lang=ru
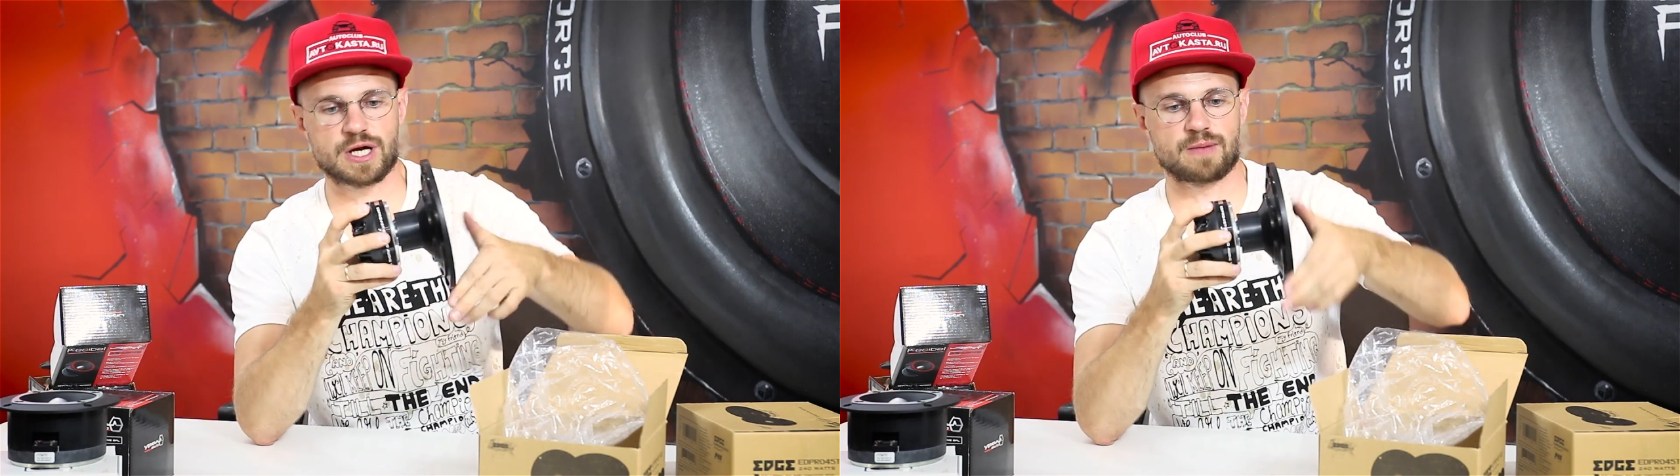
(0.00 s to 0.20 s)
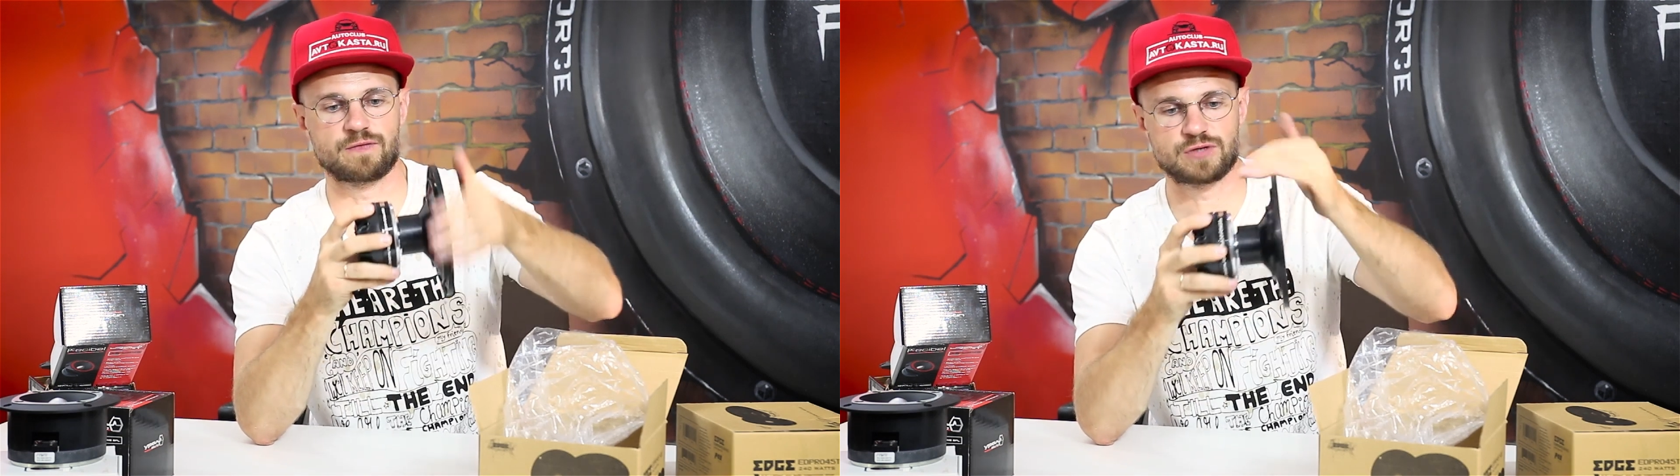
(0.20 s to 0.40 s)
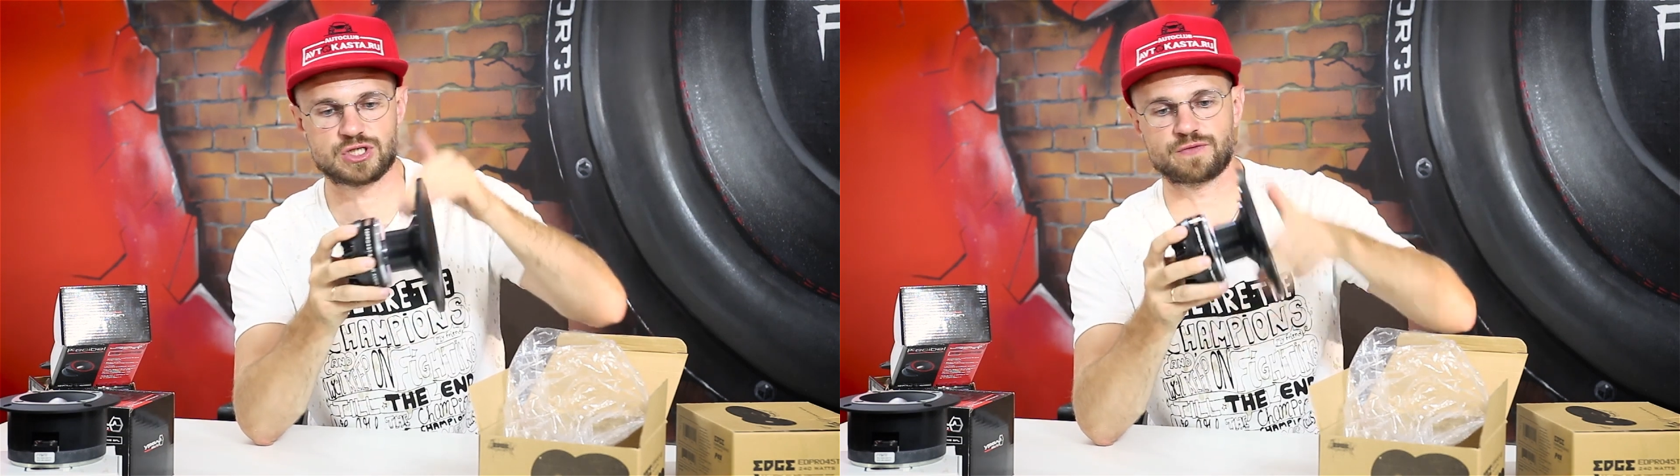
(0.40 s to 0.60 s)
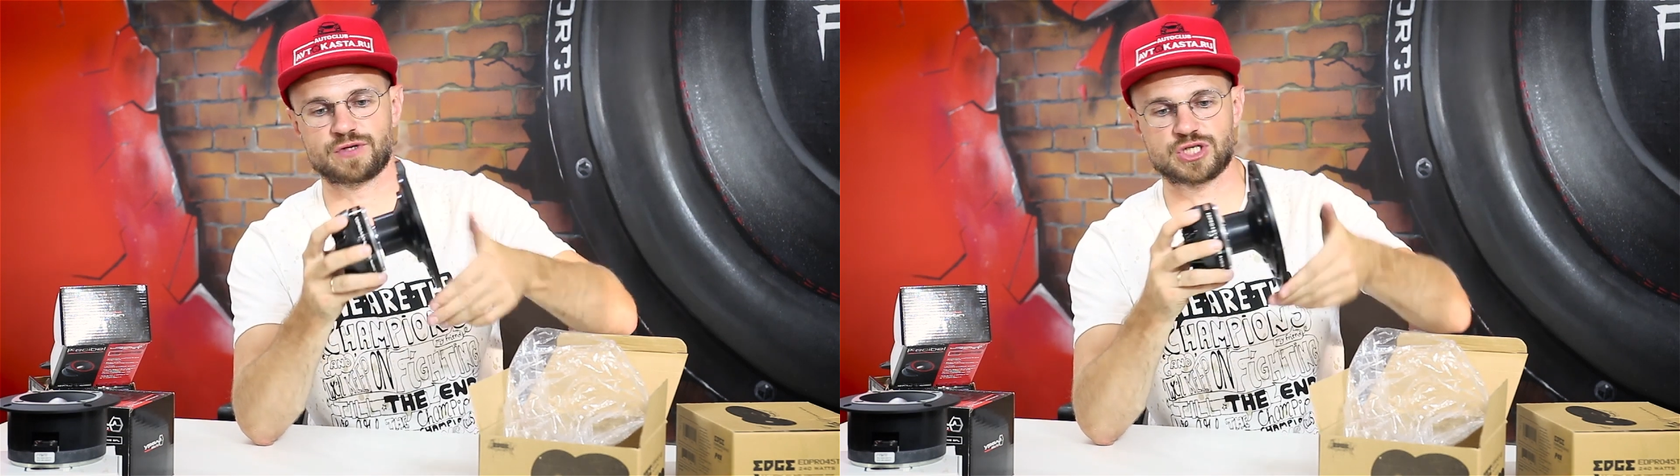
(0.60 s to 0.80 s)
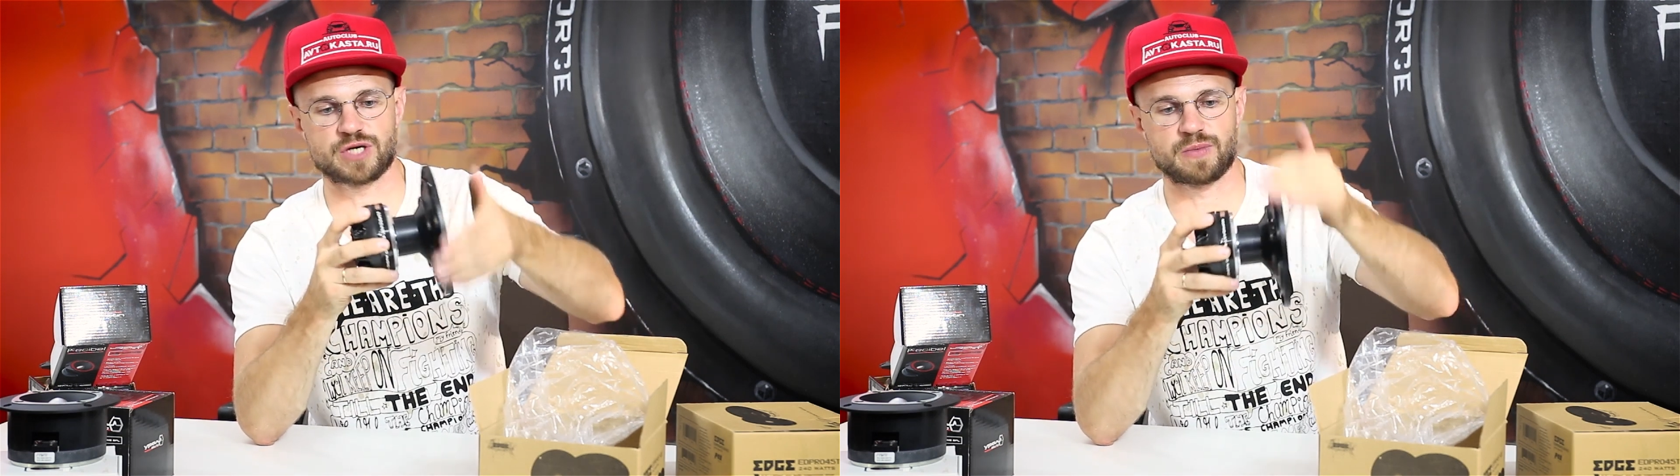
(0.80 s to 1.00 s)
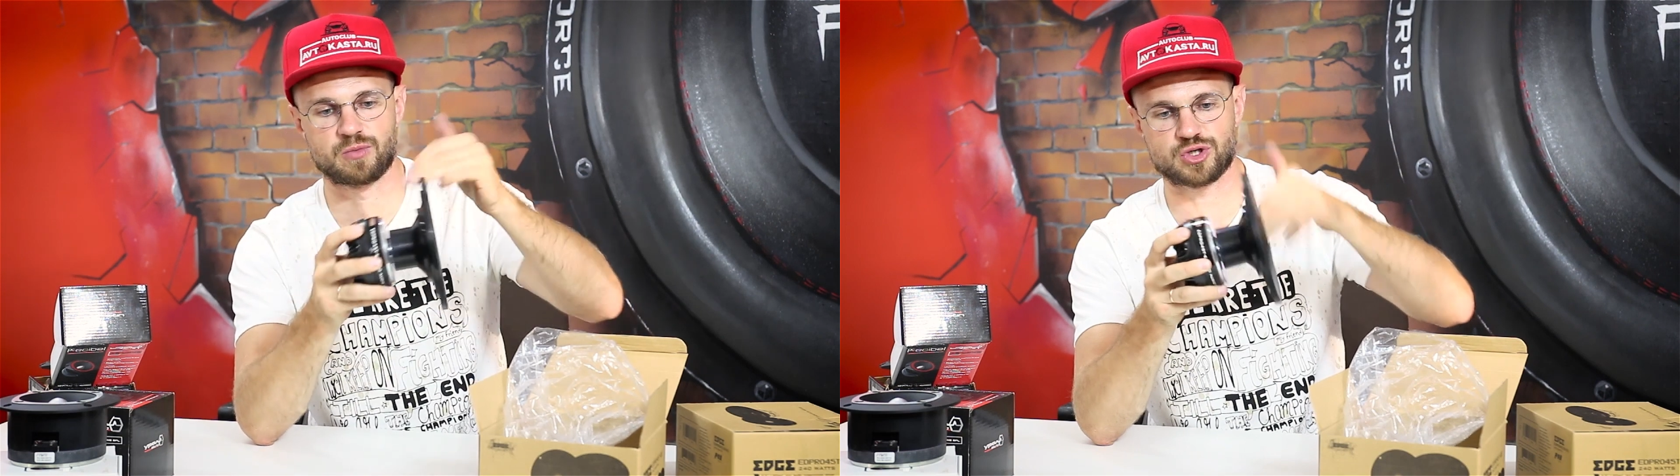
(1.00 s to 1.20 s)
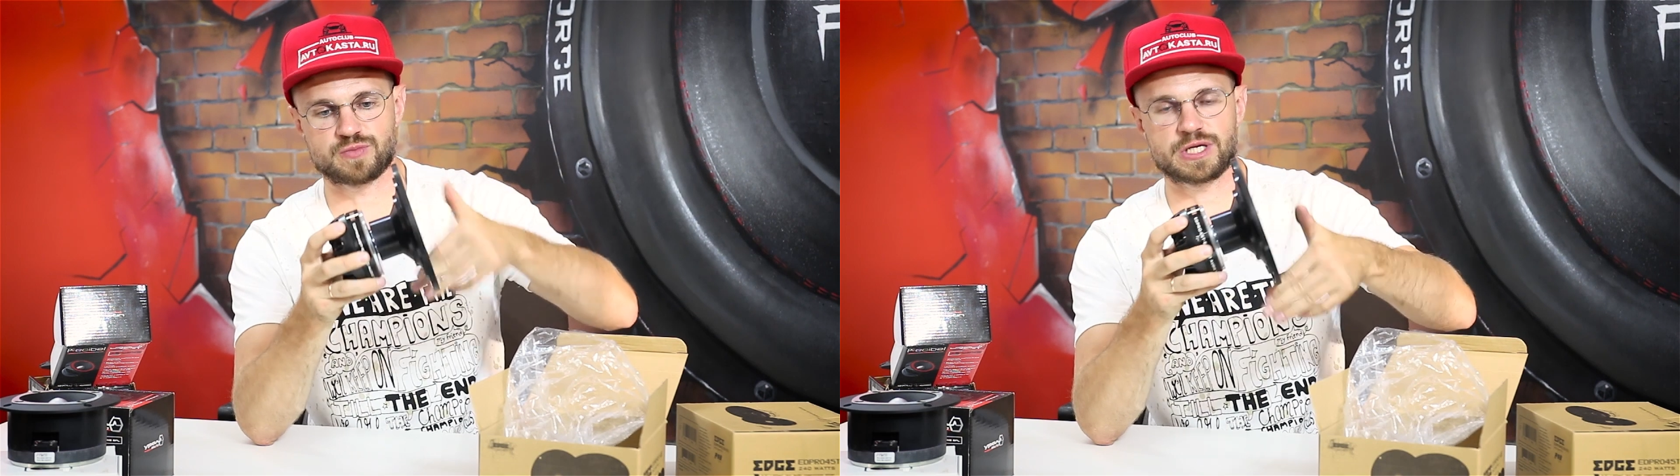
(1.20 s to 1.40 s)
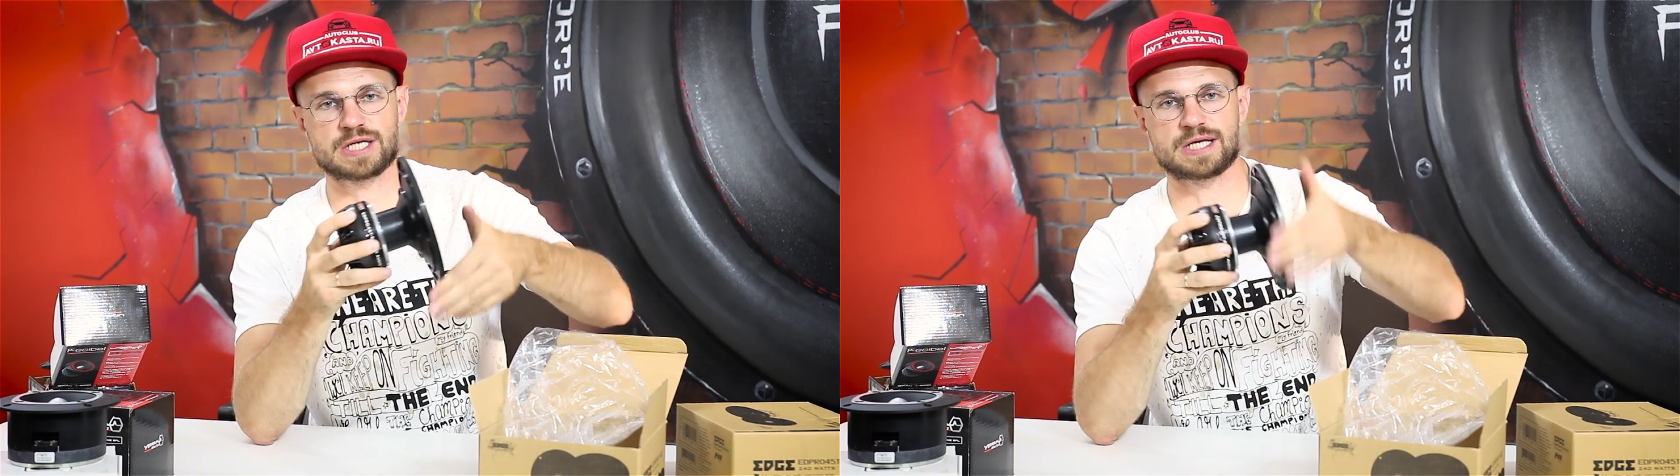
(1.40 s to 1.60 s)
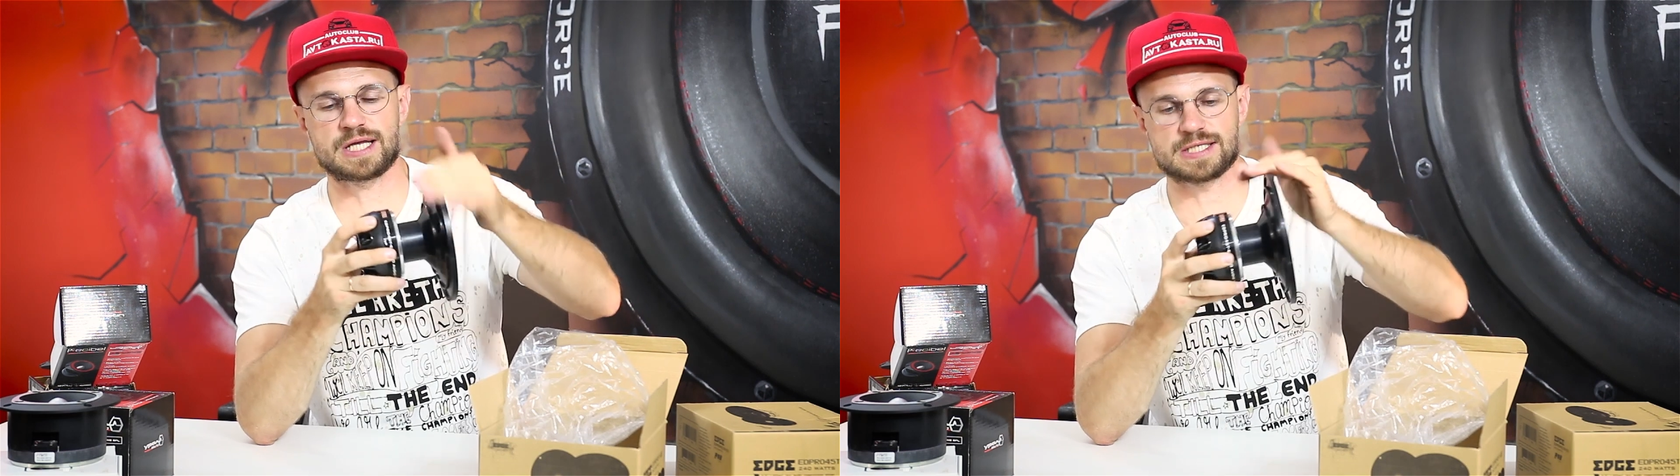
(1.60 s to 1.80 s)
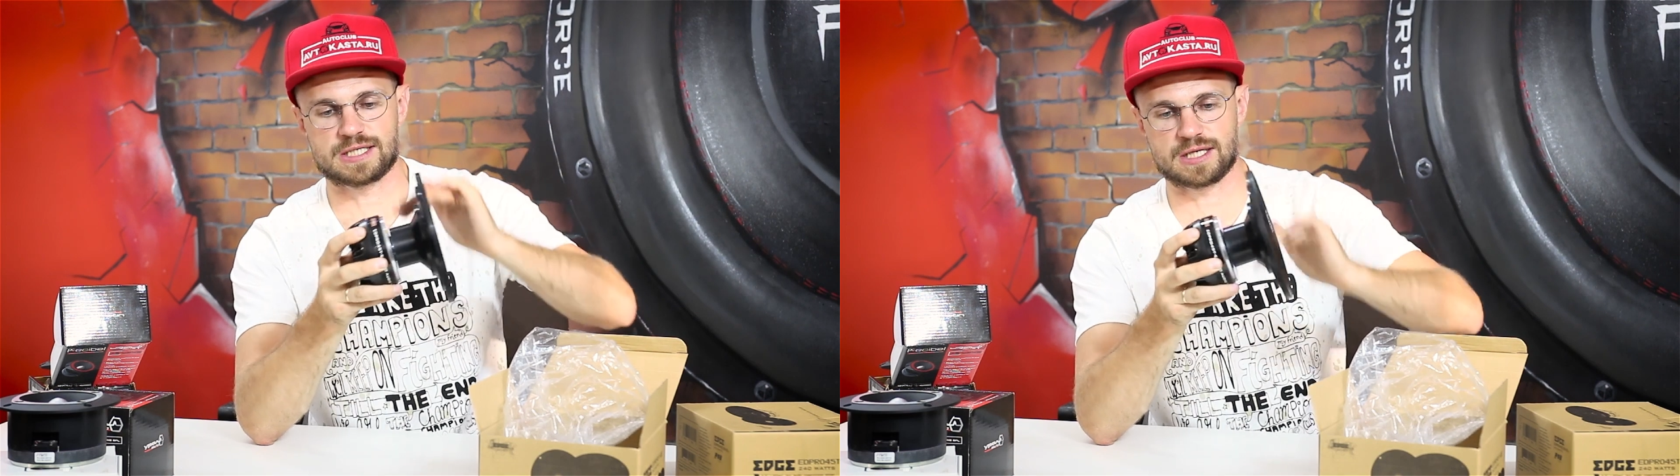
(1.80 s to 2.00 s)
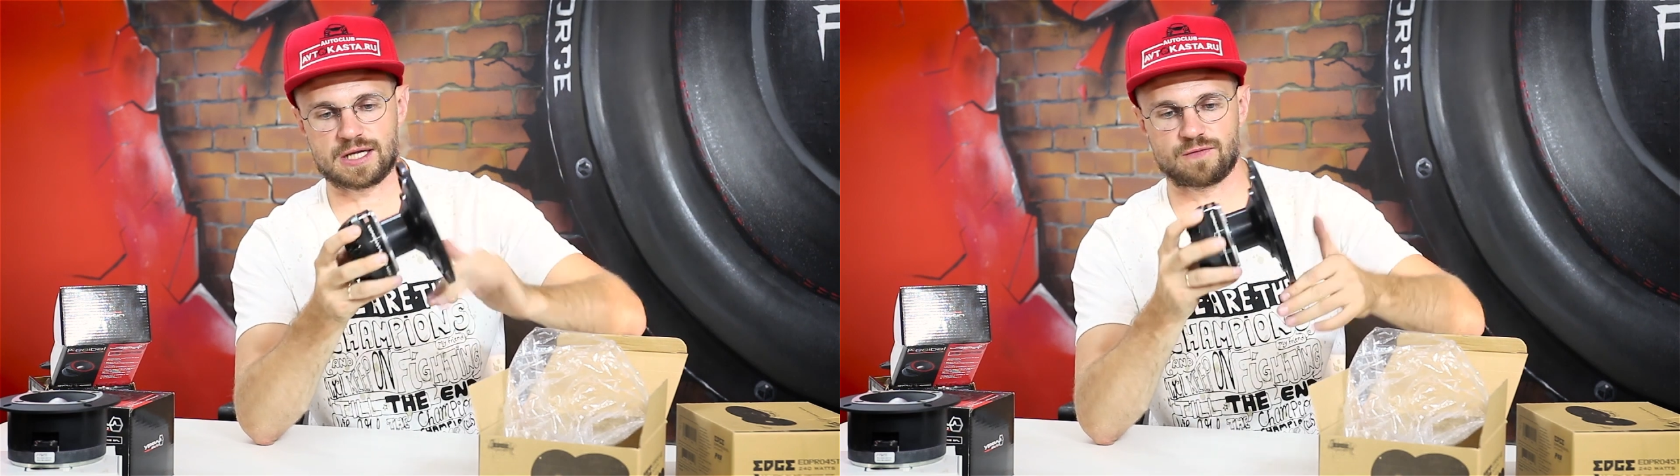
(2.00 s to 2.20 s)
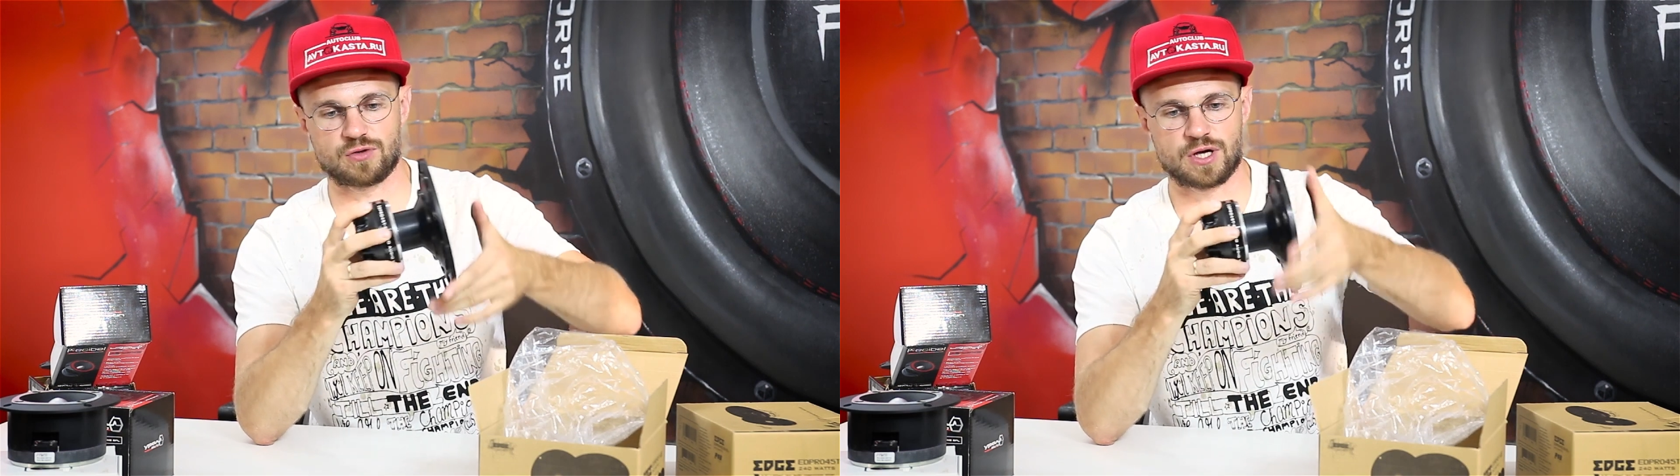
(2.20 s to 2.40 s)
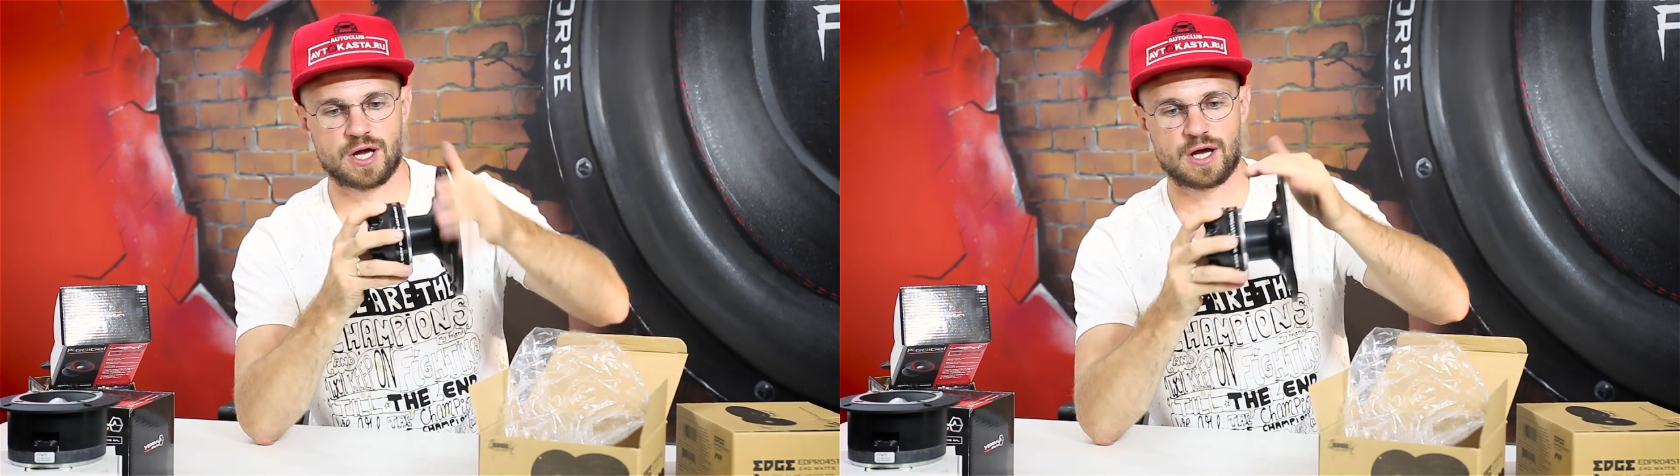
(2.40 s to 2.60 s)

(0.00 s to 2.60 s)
Как бы в еже, мы можем заказать, если надо. Вот